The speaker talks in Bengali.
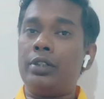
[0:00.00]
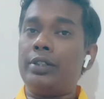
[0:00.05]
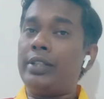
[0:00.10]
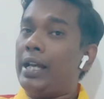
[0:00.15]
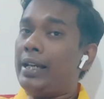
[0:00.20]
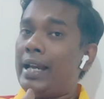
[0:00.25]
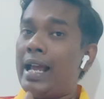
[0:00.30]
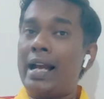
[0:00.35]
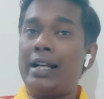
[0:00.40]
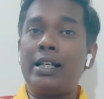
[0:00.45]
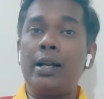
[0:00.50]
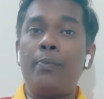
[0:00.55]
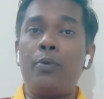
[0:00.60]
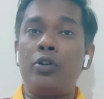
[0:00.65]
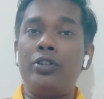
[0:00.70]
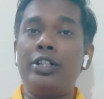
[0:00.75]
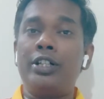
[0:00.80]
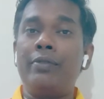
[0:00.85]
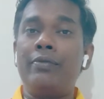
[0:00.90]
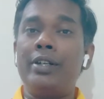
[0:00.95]
সেটা একটা
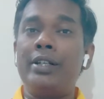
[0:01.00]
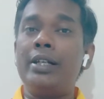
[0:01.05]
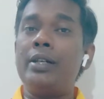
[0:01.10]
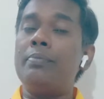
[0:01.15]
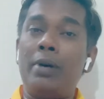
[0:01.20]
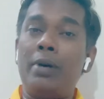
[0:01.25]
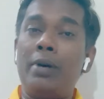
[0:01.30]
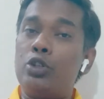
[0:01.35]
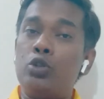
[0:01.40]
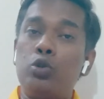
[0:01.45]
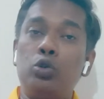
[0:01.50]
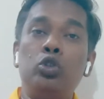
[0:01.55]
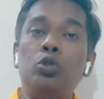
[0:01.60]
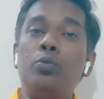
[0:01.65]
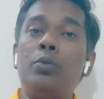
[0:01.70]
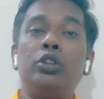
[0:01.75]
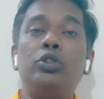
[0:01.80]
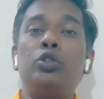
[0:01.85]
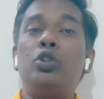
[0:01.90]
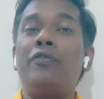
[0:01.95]
পজিটিভিটি বাট
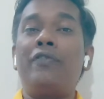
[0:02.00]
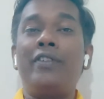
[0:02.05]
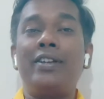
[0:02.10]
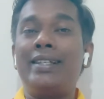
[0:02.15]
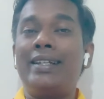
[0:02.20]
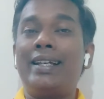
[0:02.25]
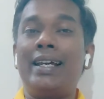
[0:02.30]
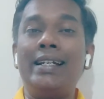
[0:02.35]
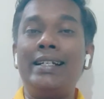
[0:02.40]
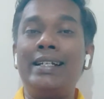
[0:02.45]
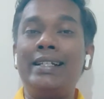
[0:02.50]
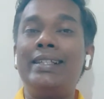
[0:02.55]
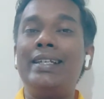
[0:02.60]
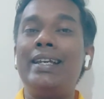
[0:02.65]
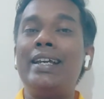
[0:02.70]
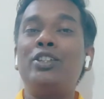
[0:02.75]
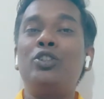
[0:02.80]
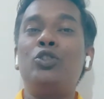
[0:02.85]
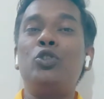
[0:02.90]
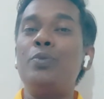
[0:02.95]
শুধুমাত্র ফিজিক্যালিটি
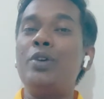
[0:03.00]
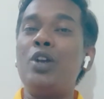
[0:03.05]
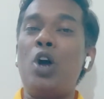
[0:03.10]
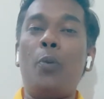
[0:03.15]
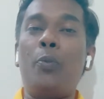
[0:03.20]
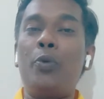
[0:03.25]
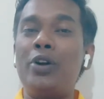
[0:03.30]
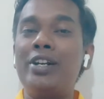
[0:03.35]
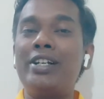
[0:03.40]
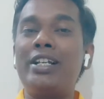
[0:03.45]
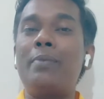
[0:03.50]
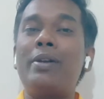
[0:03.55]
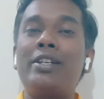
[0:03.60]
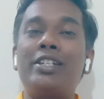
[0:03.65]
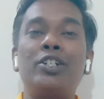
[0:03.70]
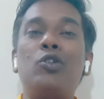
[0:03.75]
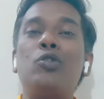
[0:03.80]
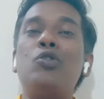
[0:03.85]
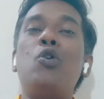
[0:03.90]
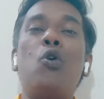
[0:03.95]
দিয়ে তুমি অপোনেন্টকে
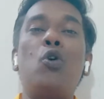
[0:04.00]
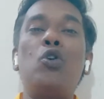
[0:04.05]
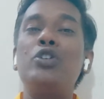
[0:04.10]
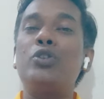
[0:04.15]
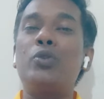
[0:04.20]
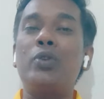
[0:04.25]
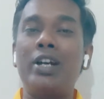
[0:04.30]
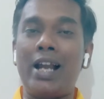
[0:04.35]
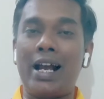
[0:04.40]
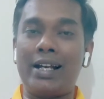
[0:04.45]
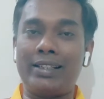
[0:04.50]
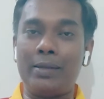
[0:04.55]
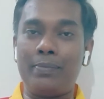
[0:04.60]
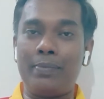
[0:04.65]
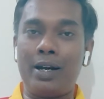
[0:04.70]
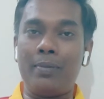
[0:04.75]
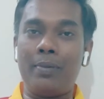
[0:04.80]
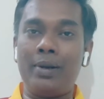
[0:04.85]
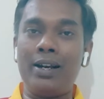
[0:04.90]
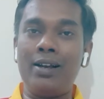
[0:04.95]
বেশিক্ষণ হোল্ড করে রাখতে
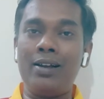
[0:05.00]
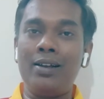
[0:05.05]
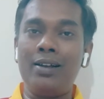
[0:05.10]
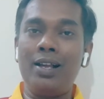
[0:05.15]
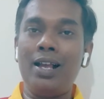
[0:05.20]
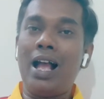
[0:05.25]
পারবে না